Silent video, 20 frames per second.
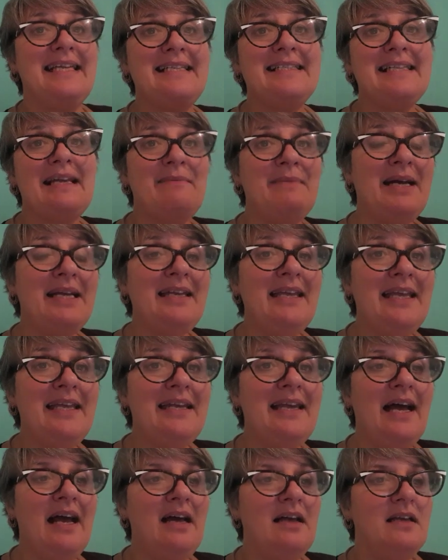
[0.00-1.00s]
esa
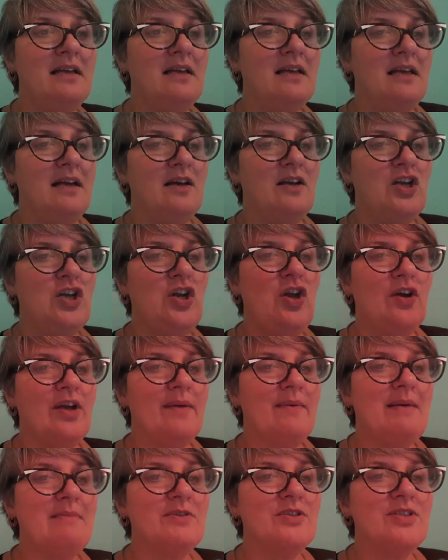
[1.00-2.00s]
manera, lo
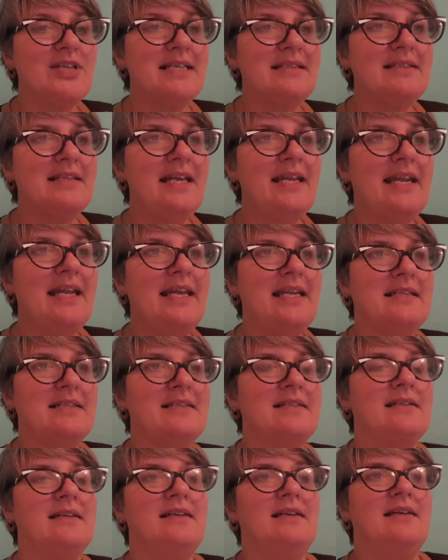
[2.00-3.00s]
que vamos a hacer
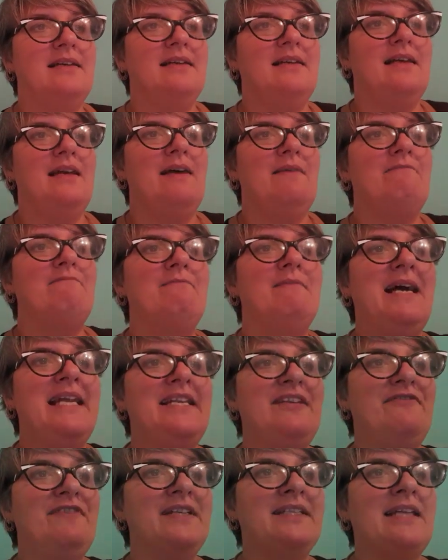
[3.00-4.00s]
es
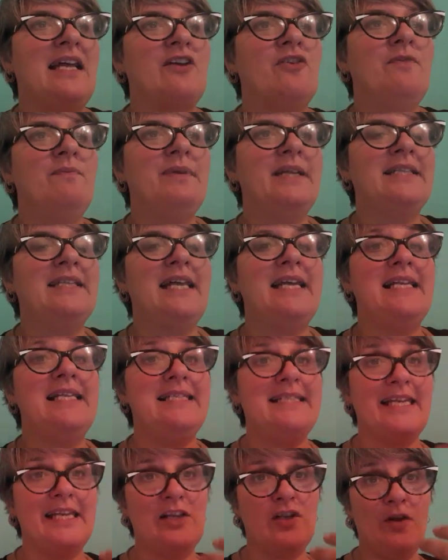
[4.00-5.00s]
manifestar, completar el
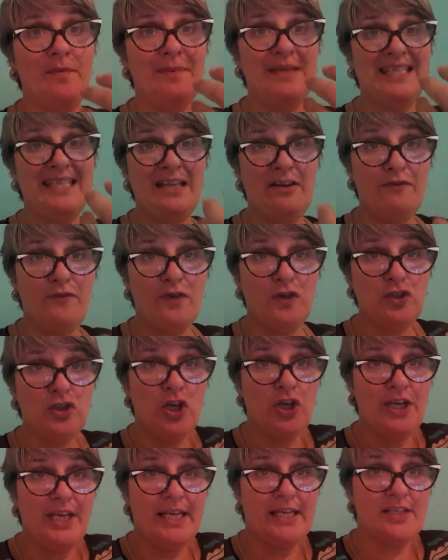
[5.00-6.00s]
ciclo, emitir
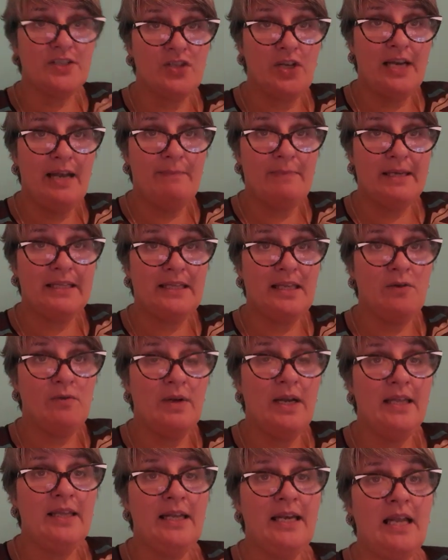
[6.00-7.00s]
fotones, que son las
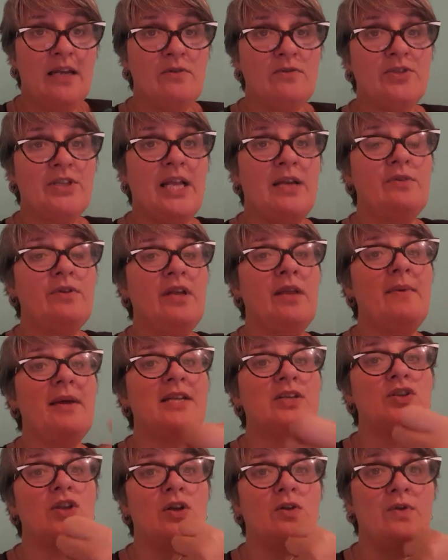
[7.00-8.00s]
partículas de la luz al
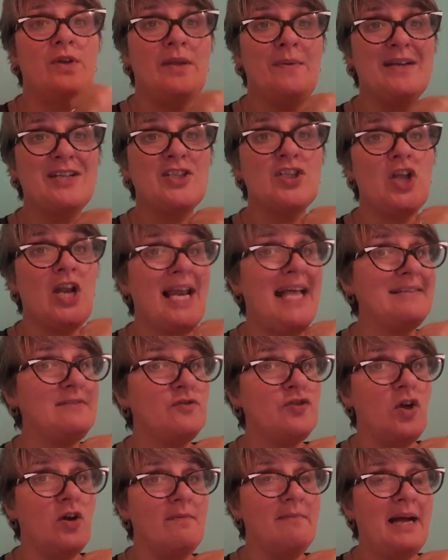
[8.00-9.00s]
universo, el universo las
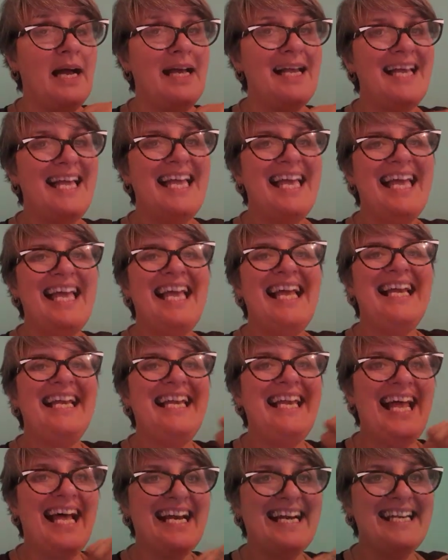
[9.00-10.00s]
toma,
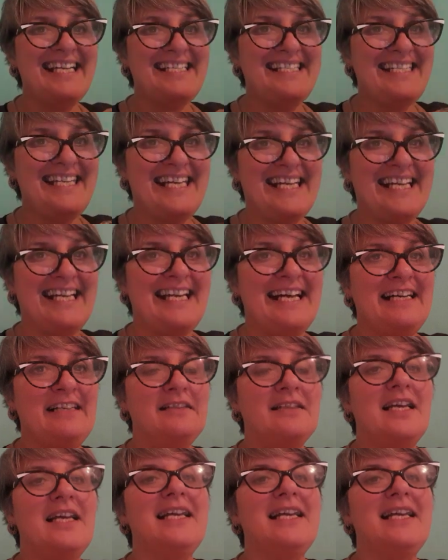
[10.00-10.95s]
las recicla,